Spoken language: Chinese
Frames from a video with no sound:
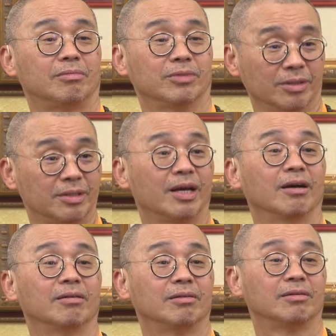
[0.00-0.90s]
是这样。
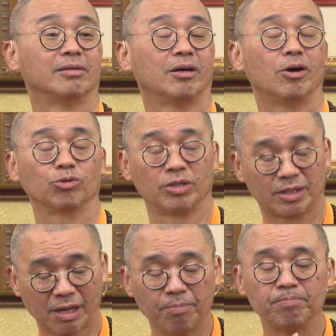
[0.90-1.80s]
啊，所以
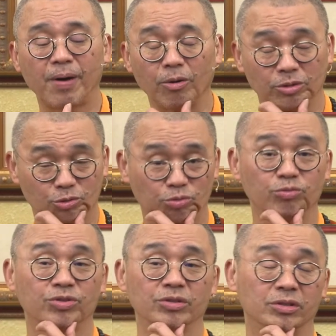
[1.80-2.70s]
三宝的
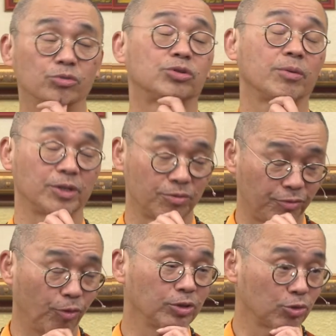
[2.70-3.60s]
出世是，特别是
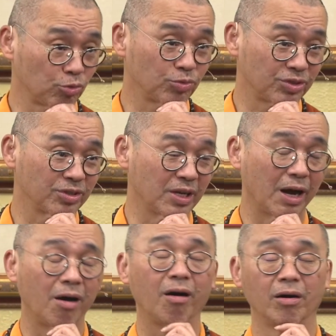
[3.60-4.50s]
佛的出世了
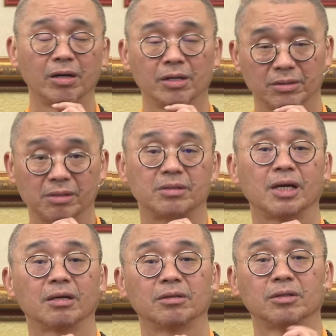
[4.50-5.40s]
哈，是这
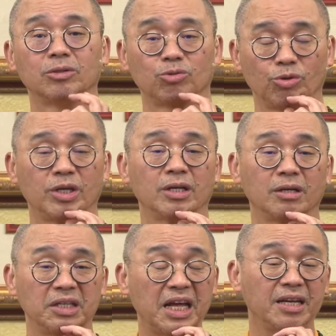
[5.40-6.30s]
样。所以啊，
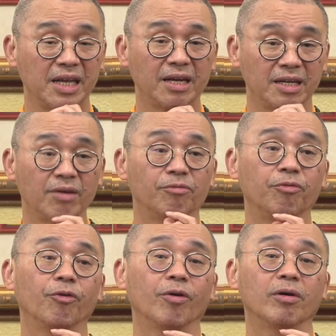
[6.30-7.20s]
念念念
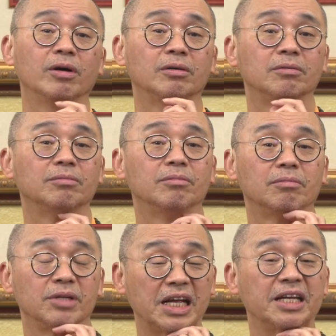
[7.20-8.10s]
佛，
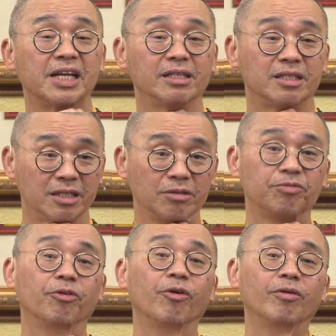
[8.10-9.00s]
念念即
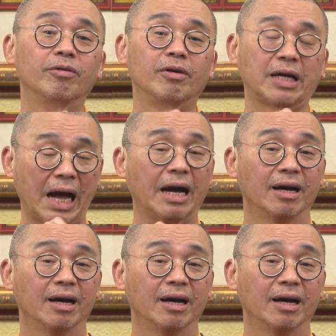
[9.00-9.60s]
佛，感